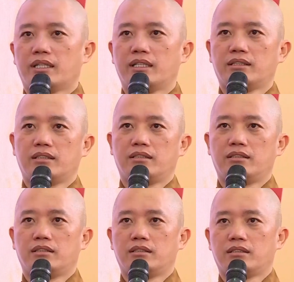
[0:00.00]
Trong thời đại
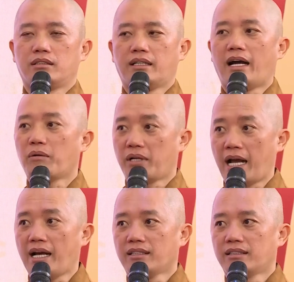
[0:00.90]
số, việc lan
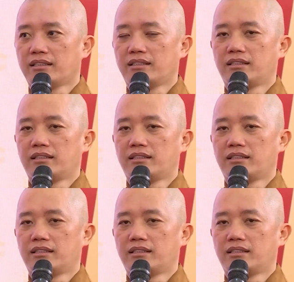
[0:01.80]
tỏa sách Phật